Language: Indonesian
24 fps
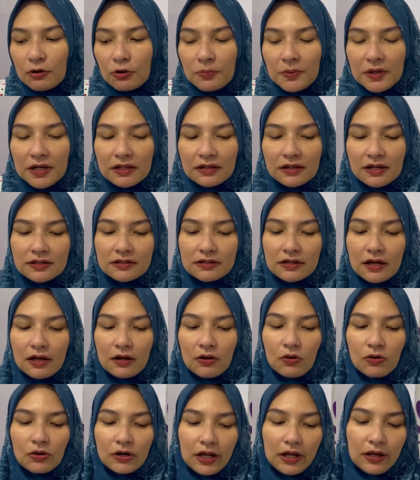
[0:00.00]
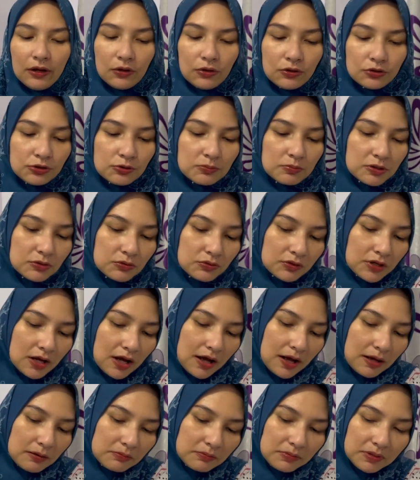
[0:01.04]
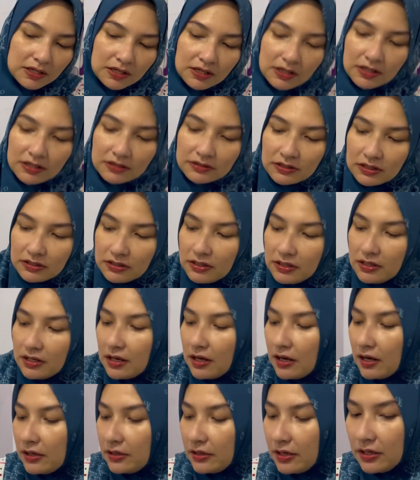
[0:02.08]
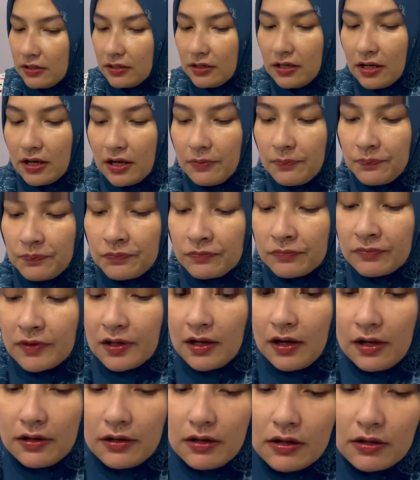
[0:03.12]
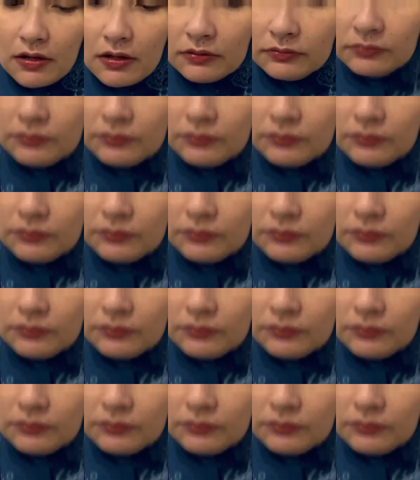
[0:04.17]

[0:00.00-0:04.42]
aku pengen rasa yang oreo cuman udah habis jadi yang ada aja deh karena